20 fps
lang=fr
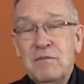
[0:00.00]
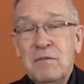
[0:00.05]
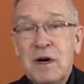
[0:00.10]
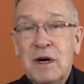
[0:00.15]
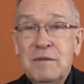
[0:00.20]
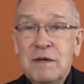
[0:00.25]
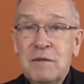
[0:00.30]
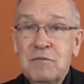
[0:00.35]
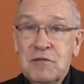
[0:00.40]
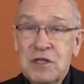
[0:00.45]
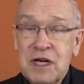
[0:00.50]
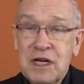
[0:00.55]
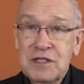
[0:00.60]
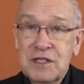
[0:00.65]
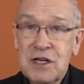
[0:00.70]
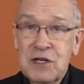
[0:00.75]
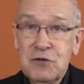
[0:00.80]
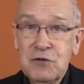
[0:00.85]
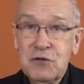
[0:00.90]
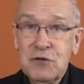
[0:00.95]
mais en même temps
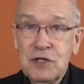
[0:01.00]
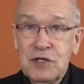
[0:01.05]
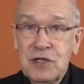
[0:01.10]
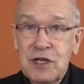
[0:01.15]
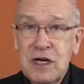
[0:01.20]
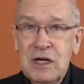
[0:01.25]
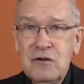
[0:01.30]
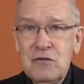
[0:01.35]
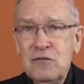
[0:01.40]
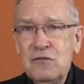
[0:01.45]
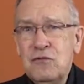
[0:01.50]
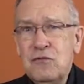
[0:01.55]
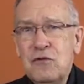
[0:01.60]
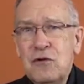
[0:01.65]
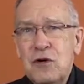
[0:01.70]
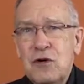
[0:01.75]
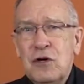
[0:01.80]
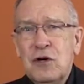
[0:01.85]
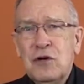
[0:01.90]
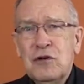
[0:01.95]
dans un temps
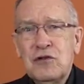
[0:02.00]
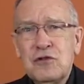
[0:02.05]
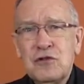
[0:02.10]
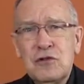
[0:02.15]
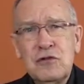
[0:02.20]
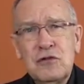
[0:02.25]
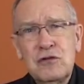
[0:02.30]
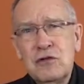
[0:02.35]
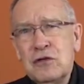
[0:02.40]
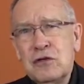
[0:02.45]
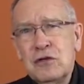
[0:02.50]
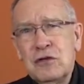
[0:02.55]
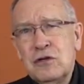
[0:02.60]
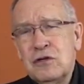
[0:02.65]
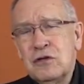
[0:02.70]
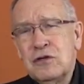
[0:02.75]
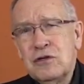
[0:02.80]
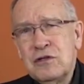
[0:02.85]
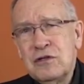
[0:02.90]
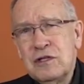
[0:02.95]
où
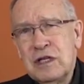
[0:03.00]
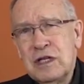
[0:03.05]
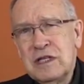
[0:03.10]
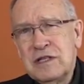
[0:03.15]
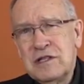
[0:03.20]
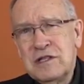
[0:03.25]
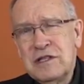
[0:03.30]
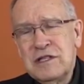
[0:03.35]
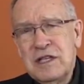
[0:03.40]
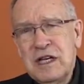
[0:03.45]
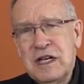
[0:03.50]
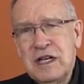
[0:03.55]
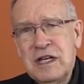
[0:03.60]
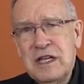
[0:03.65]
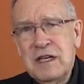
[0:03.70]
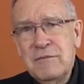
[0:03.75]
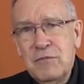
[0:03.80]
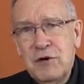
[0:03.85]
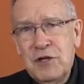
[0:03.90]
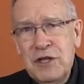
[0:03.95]
se dessinaient
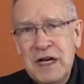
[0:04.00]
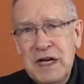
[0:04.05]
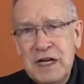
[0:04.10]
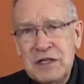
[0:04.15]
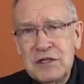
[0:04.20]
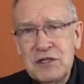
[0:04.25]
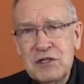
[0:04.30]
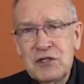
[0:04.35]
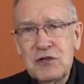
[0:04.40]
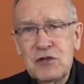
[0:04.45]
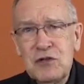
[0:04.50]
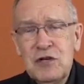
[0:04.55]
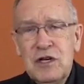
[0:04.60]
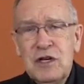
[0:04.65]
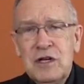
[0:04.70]
les menaces